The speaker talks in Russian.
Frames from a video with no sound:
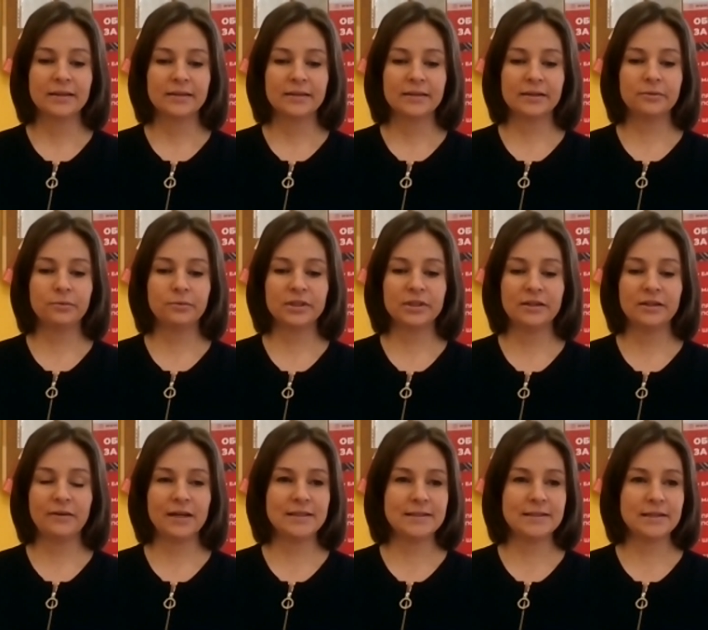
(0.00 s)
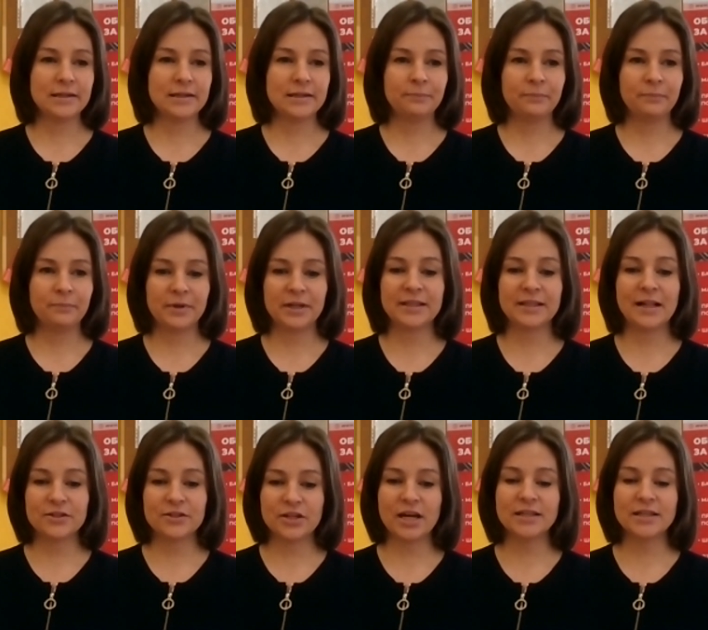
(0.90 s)
Так вот, давайте
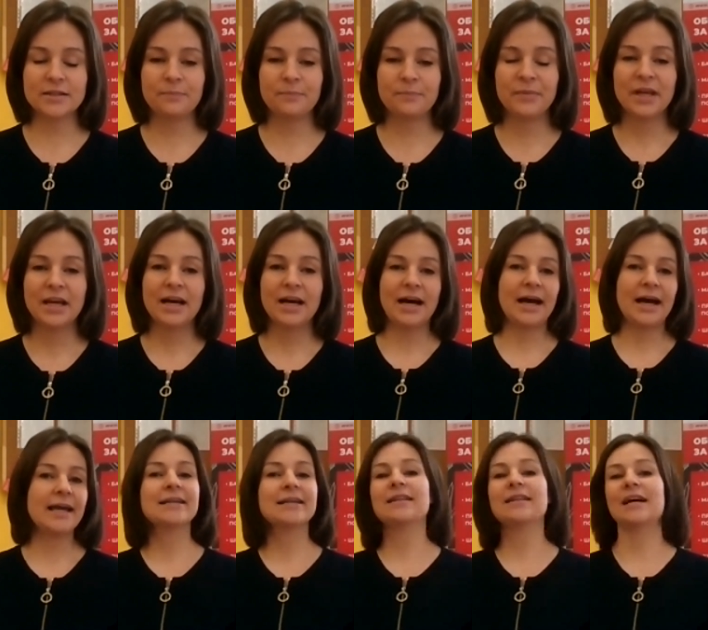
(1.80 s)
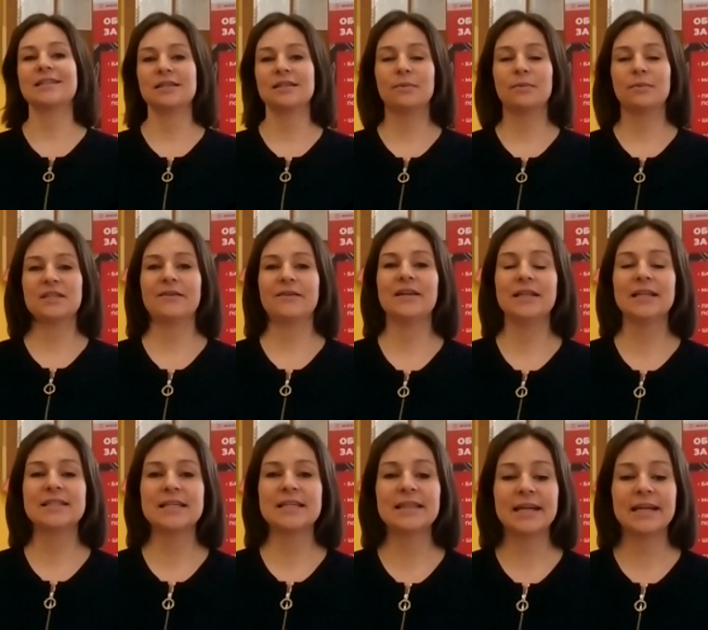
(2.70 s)
продолжать. I-класс,
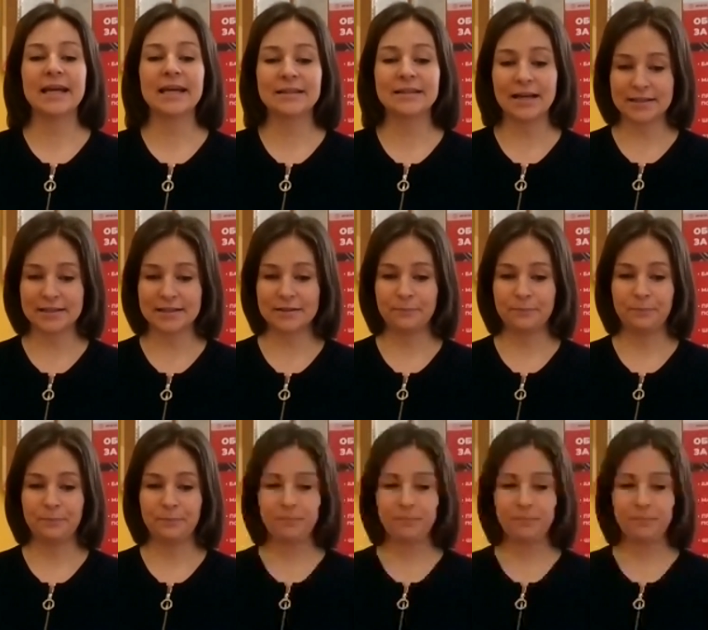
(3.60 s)
образовательный центр I-класс.